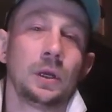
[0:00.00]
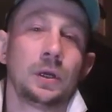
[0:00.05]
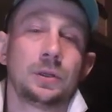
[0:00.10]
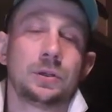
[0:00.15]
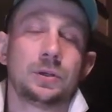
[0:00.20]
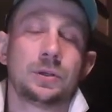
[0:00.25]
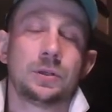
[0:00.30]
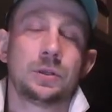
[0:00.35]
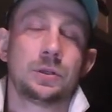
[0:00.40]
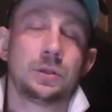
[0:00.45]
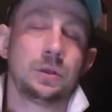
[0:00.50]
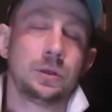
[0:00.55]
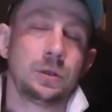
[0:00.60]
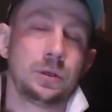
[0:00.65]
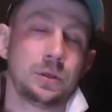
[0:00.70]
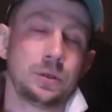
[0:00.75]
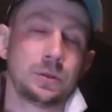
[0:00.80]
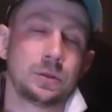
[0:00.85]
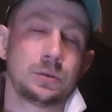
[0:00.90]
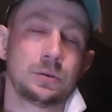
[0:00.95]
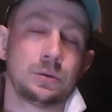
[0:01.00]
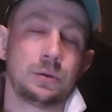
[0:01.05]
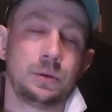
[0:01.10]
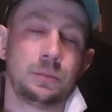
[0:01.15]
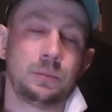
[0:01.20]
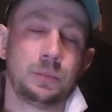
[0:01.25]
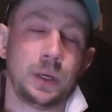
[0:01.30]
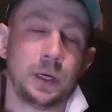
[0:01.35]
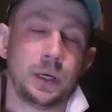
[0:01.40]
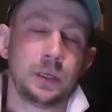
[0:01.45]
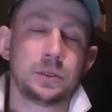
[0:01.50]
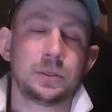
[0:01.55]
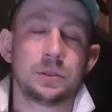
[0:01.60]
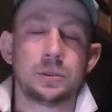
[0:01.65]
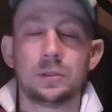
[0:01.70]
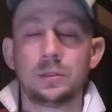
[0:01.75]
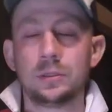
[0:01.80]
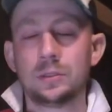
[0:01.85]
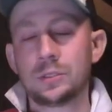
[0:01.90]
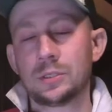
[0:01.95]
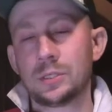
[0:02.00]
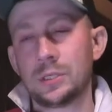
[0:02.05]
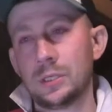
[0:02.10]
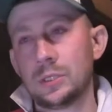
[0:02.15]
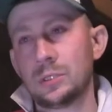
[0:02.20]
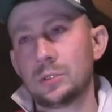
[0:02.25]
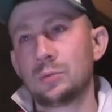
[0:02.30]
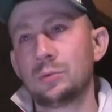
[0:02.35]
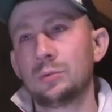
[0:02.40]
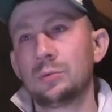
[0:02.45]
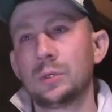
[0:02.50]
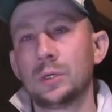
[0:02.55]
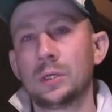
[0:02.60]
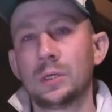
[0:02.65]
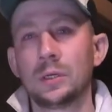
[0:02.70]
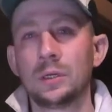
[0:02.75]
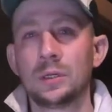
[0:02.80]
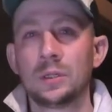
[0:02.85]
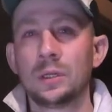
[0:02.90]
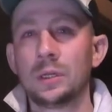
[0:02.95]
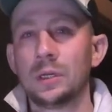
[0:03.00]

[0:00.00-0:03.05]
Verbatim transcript: 4, и 5, и 6 суток.